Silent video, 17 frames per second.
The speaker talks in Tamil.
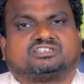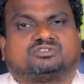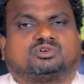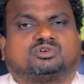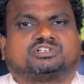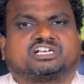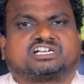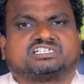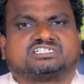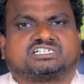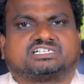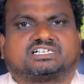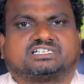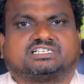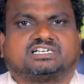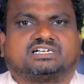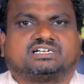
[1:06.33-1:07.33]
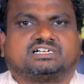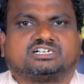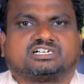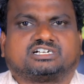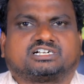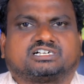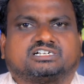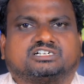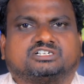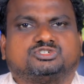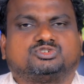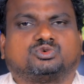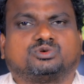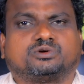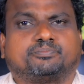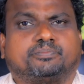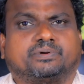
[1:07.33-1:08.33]
சோதனைக்கு சென்றது
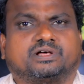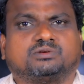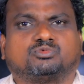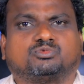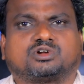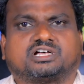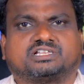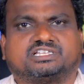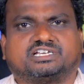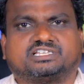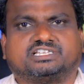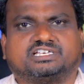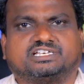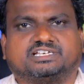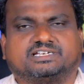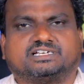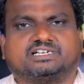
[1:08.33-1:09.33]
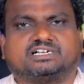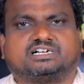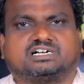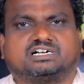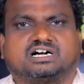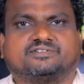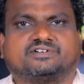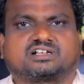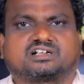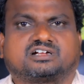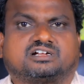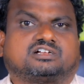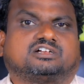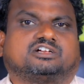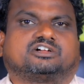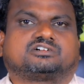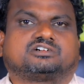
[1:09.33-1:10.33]
ஜூன் பதிமூணாம் தேதி அவர்
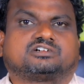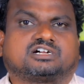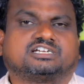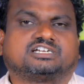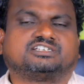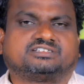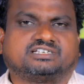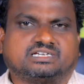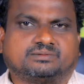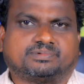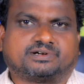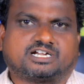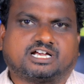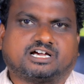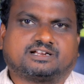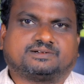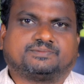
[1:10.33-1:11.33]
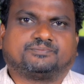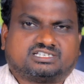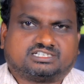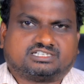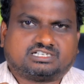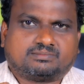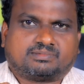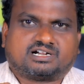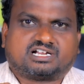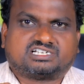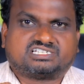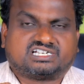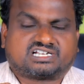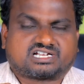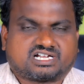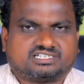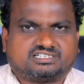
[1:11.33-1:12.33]
கைது செய்யப்பட்டார் செந்தில்
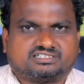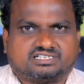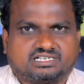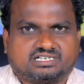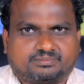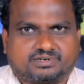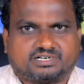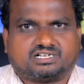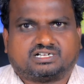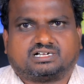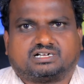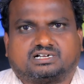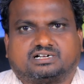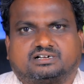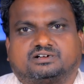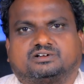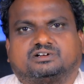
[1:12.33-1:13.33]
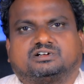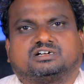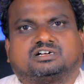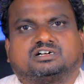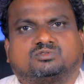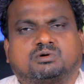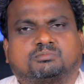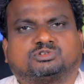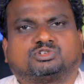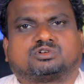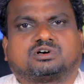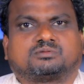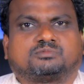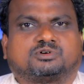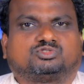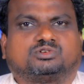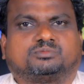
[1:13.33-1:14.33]
பாலாஜி கைது செய்யப்பட்டு
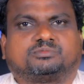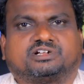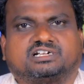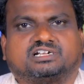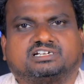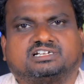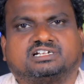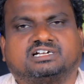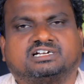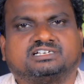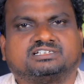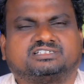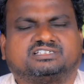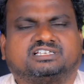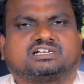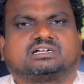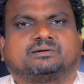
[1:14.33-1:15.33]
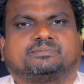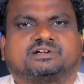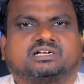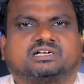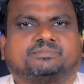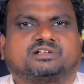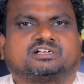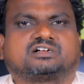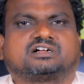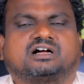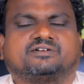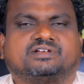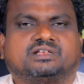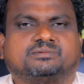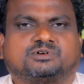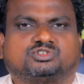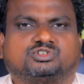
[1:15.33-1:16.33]
ஓமந்தூரார் மருத்துவமனையில் சேர்க்கப்பட்டு பிறகு
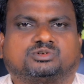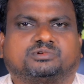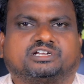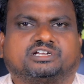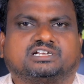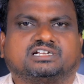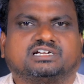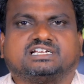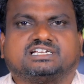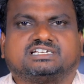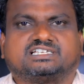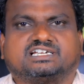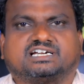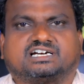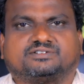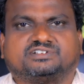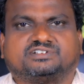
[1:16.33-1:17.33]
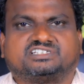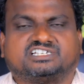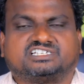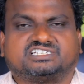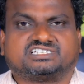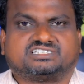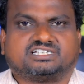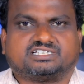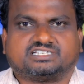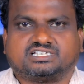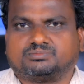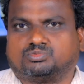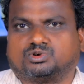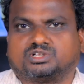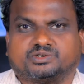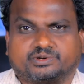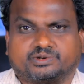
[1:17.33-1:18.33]
காவேரி மருத்துவமனையில் இதய அறுவை சிகிச்சை செய்து
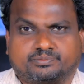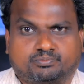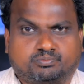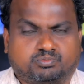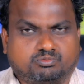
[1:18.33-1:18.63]
இப்போது ஒரு